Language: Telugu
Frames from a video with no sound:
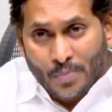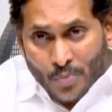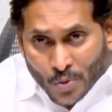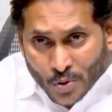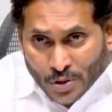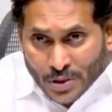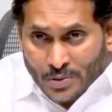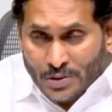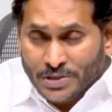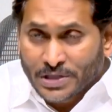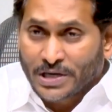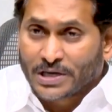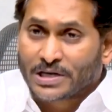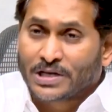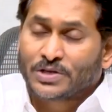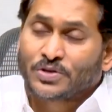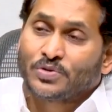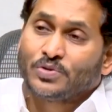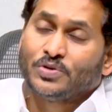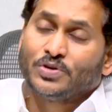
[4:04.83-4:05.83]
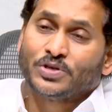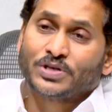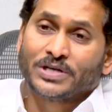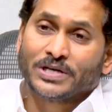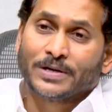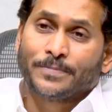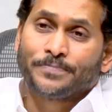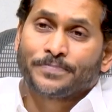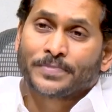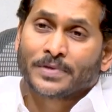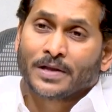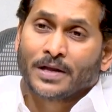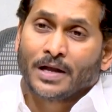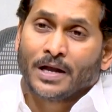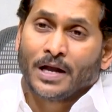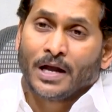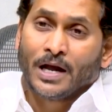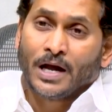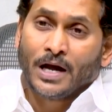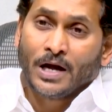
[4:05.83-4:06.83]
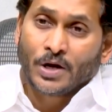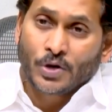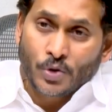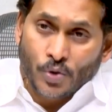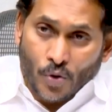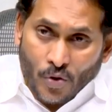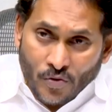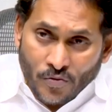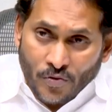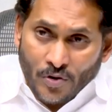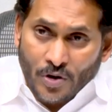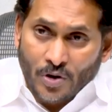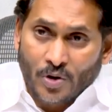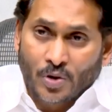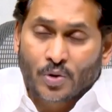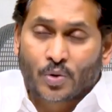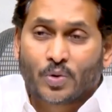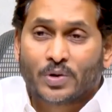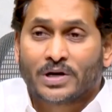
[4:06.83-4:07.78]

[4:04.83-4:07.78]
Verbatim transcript: మూడవ తరగతి నుంచి టోఫుల్లో